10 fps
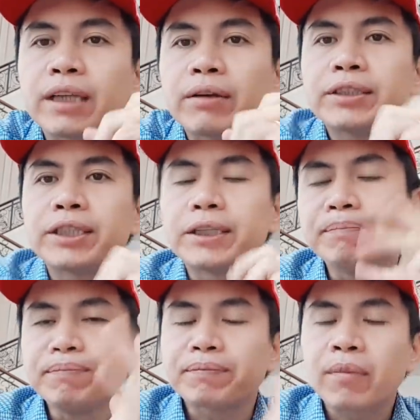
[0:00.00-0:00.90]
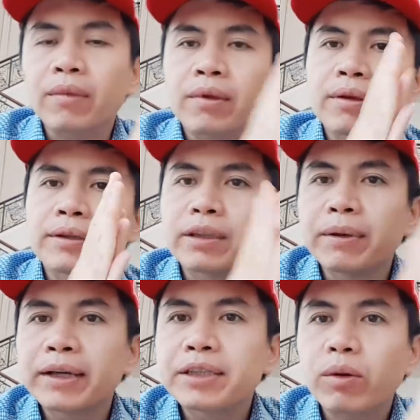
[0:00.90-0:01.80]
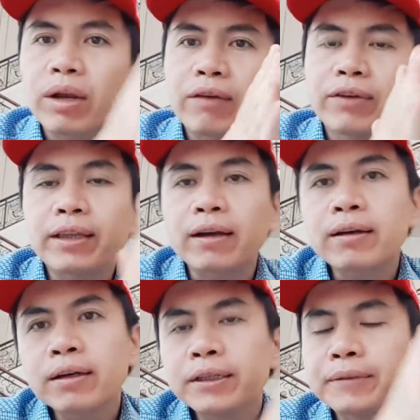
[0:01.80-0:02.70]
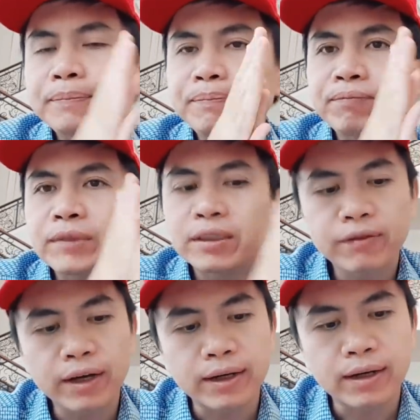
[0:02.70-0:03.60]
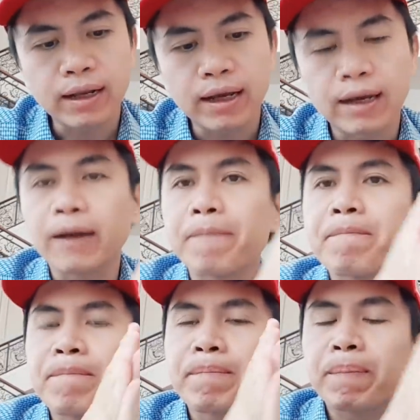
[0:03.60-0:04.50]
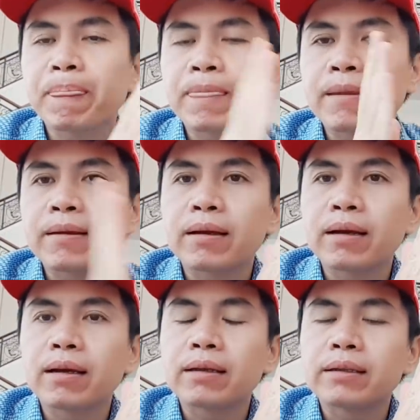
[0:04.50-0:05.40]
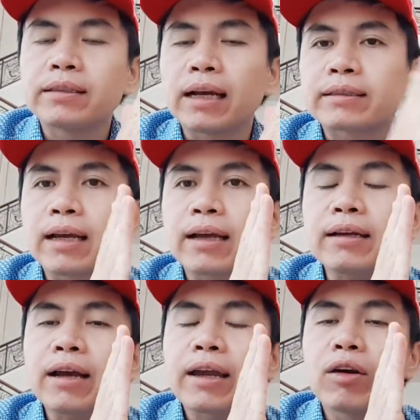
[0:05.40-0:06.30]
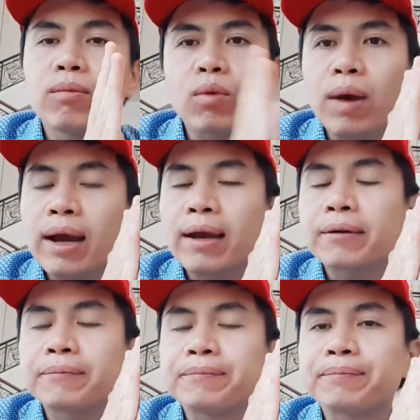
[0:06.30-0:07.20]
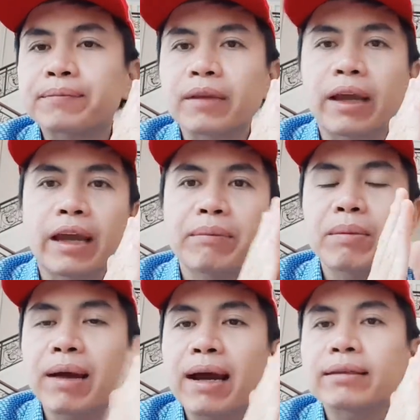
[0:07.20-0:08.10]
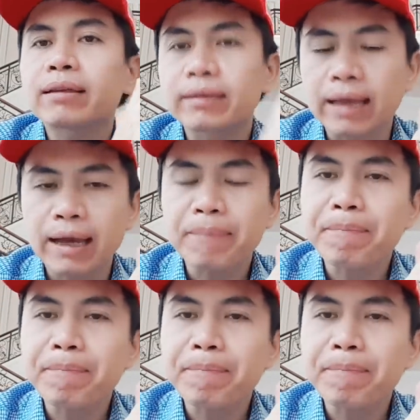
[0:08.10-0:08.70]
chị Chào mừng anh chị quay lại với Thắng ơi Như vậy là dạng sáng ngày hôm qua Ngày 23 tháng 8